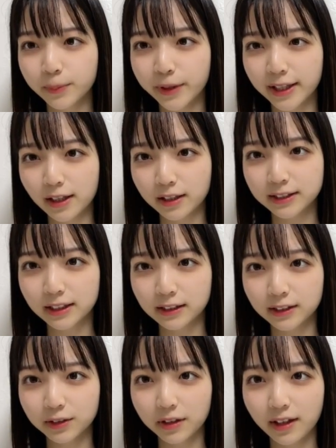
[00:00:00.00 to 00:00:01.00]
盛りだくさ
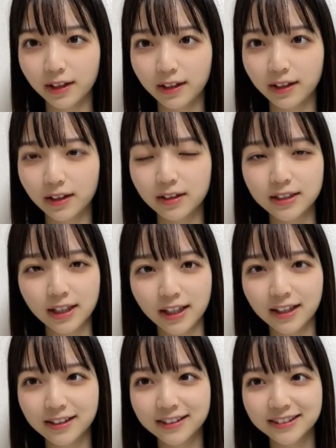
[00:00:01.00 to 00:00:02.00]
んなのでぜ
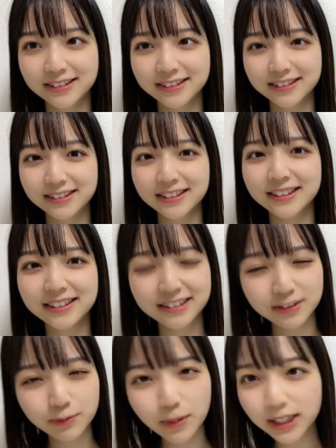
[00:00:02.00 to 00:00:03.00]
ひ
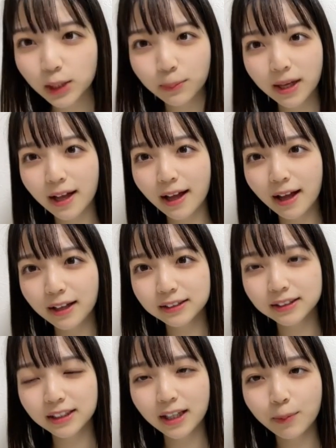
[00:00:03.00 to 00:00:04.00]
待ってま
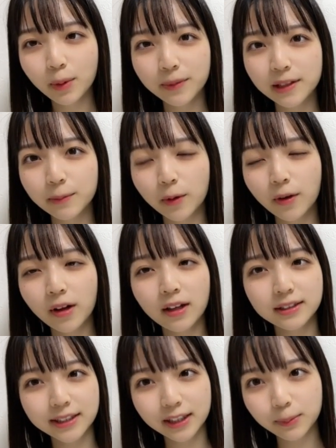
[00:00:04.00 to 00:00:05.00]
す DMM でも
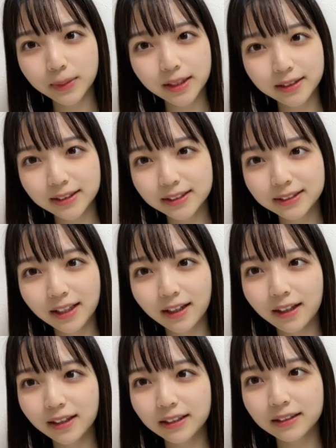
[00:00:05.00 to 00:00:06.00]
ぜひ見てくだ
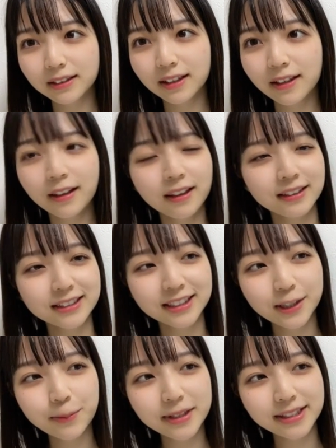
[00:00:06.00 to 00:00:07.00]
さい
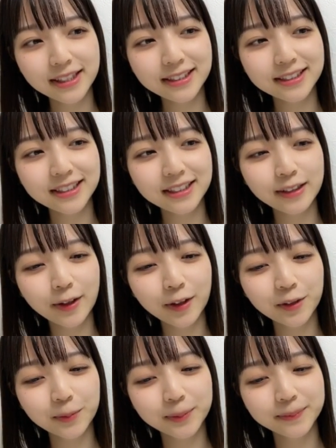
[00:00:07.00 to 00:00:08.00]
ちなみにサッチーの
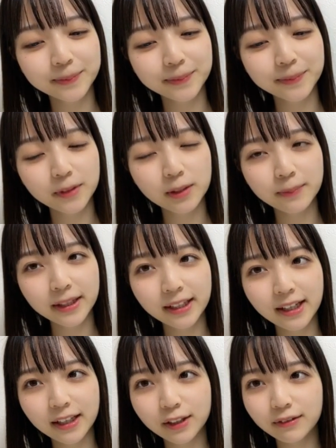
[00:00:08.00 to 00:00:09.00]

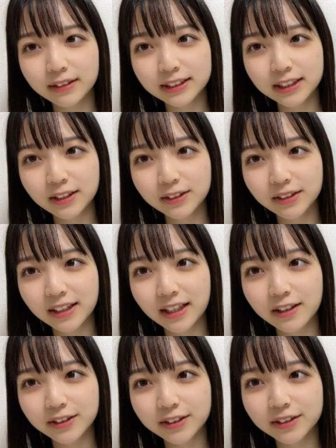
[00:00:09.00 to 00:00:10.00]
ペンライトは白と
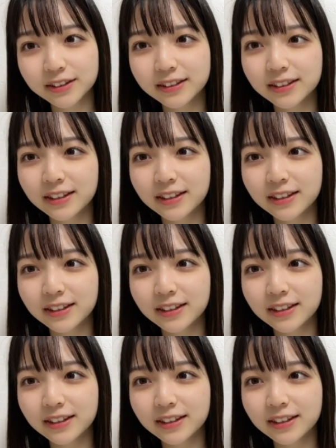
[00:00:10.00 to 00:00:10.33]
黄色と